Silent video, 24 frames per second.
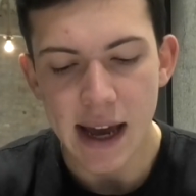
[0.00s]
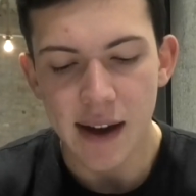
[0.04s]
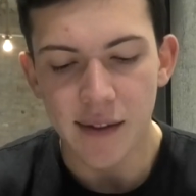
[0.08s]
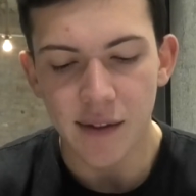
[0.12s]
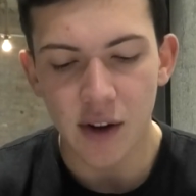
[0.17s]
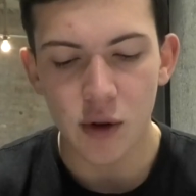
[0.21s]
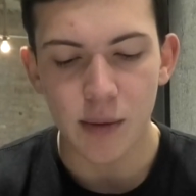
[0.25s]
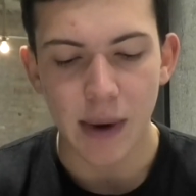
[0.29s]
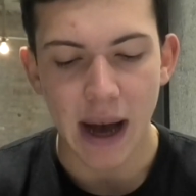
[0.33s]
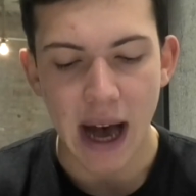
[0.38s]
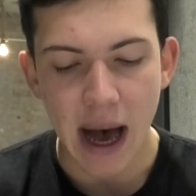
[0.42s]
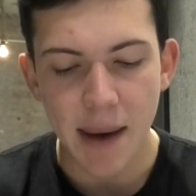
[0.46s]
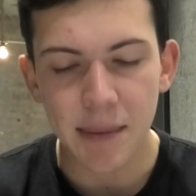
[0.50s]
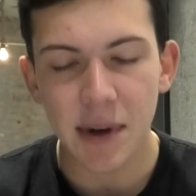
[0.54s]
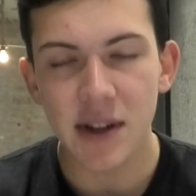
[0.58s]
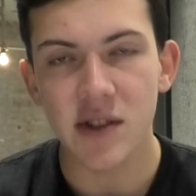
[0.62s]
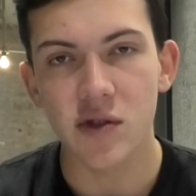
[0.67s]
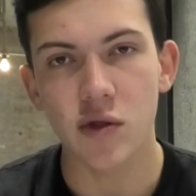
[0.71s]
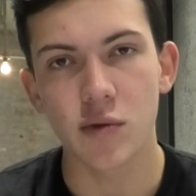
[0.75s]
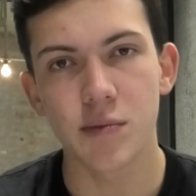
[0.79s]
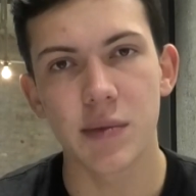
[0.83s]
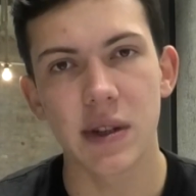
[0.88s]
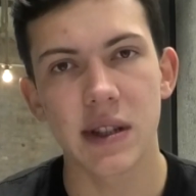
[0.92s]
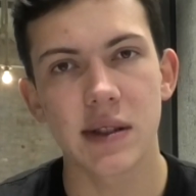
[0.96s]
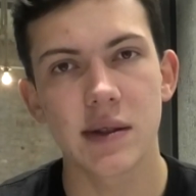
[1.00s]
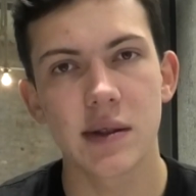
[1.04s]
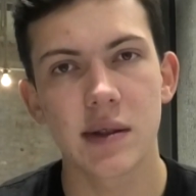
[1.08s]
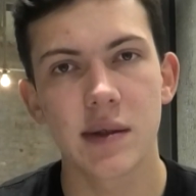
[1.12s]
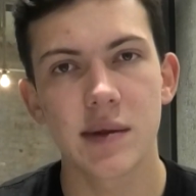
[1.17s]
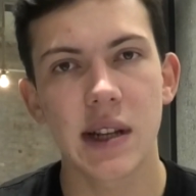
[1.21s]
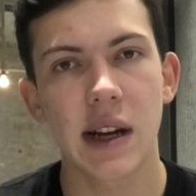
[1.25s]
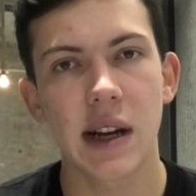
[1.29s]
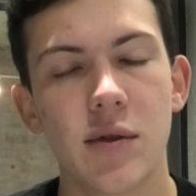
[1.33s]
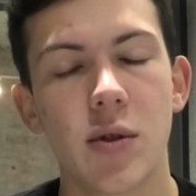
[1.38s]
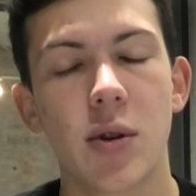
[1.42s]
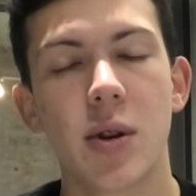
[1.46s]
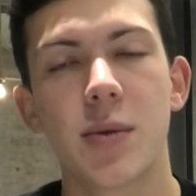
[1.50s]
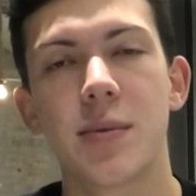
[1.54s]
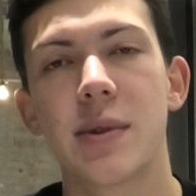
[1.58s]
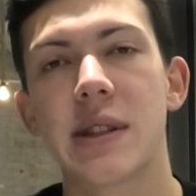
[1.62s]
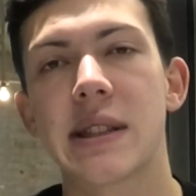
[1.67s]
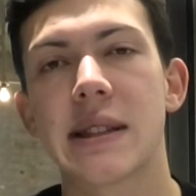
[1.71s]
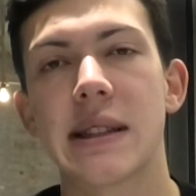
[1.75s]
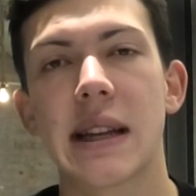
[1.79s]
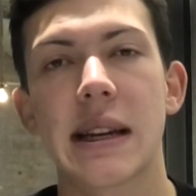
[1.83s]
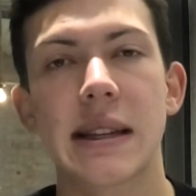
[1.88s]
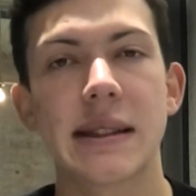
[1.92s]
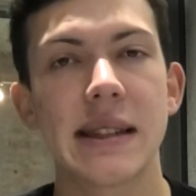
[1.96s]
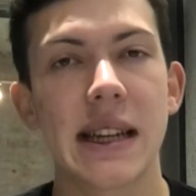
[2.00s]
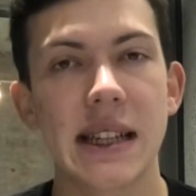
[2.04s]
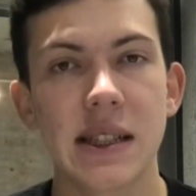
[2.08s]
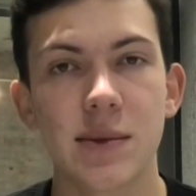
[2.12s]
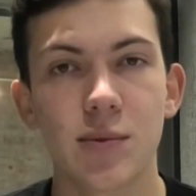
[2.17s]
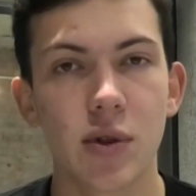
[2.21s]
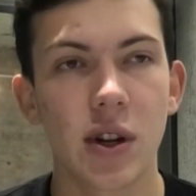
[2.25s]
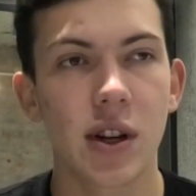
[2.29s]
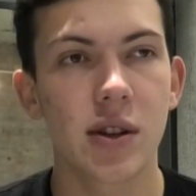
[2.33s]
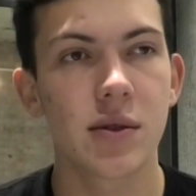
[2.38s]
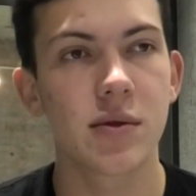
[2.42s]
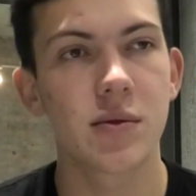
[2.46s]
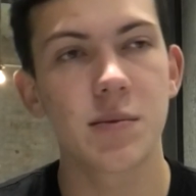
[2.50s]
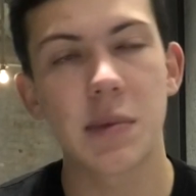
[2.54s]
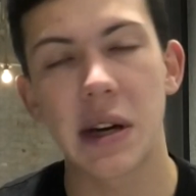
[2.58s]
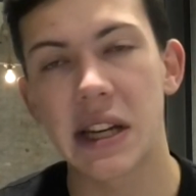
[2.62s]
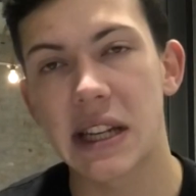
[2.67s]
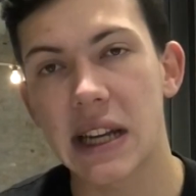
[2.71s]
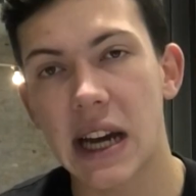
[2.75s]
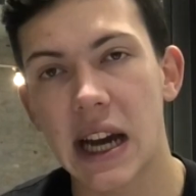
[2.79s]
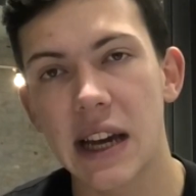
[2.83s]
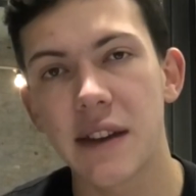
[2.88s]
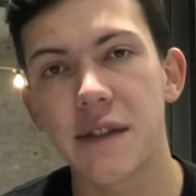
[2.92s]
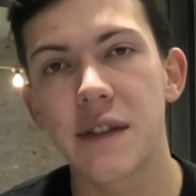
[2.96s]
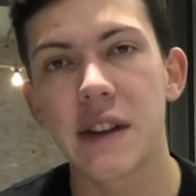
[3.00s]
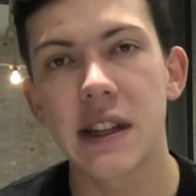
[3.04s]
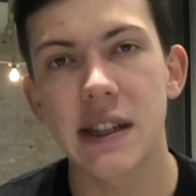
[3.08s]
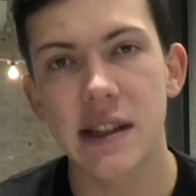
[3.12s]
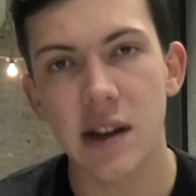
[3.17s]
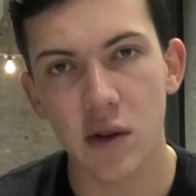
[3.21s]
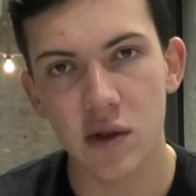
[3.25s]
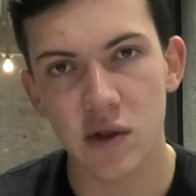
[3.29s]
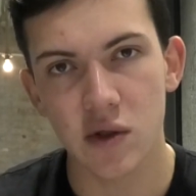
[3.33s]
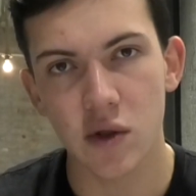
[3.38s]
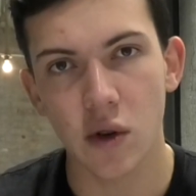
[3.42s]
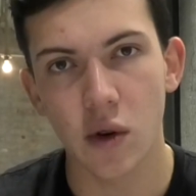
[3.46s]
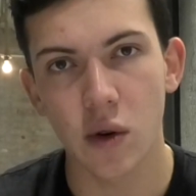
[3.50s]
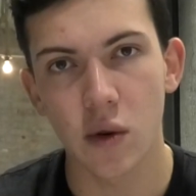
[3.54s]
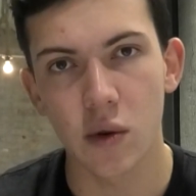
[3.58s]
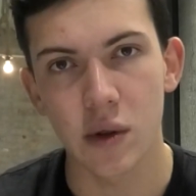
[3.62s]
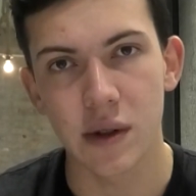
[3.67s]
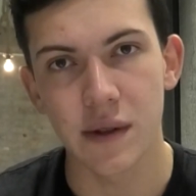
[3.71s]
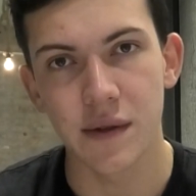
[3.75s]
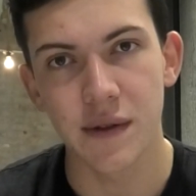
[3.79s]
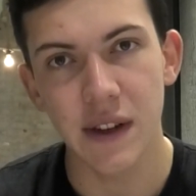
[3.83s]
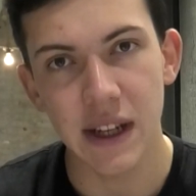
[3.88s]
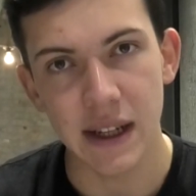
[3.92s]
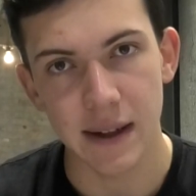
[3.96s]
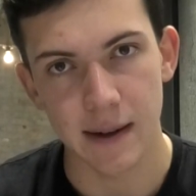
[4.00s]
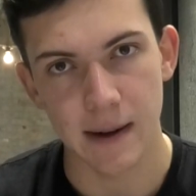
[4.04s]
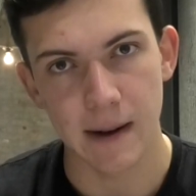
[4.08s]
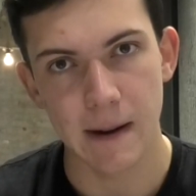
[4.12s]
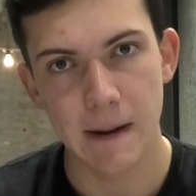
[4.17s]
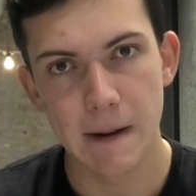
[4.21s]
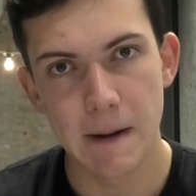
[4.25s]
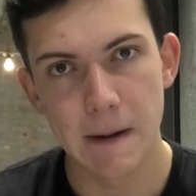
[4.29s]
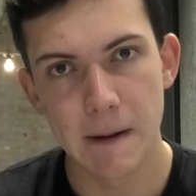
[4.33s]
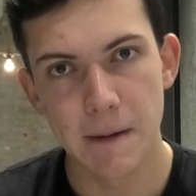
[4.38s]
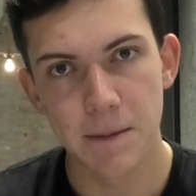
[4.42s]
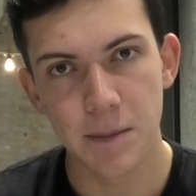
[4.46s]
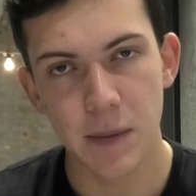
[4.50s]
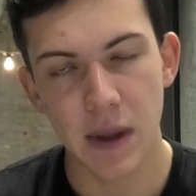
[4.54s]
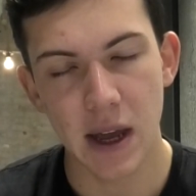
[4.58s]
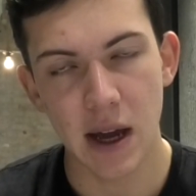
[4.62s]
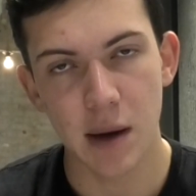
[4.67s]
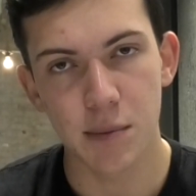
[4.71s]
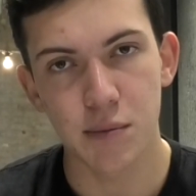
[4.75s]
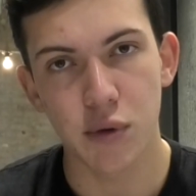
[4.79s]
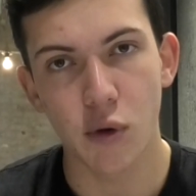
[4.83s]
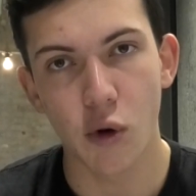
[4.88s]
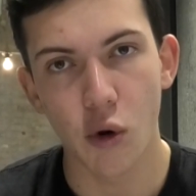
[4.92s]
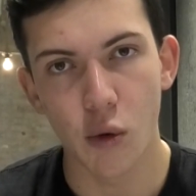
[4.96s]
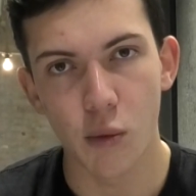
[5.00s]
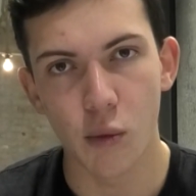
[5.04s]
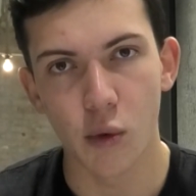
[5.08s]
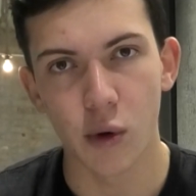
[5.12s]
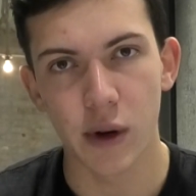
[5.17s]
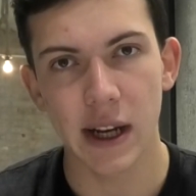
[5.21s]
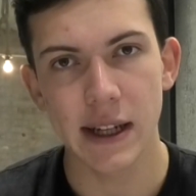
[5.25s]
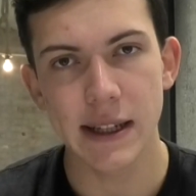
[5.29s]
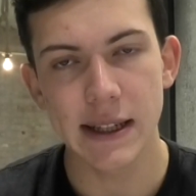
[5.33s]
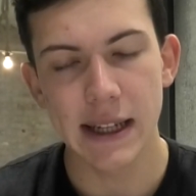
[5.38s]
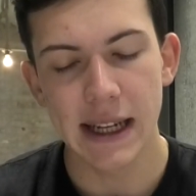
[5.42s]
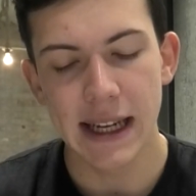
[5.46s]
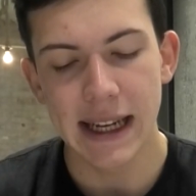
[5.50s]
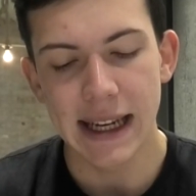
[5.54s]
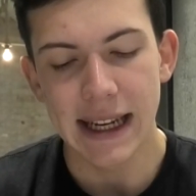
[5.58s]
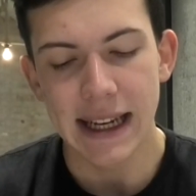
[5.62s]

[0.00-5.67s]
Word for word: Wenn du bei Amazon bist, wir mal, du bist nach sechs Monaten bei 3.000, 4.000 Euro Gewinn ja, pro Monat,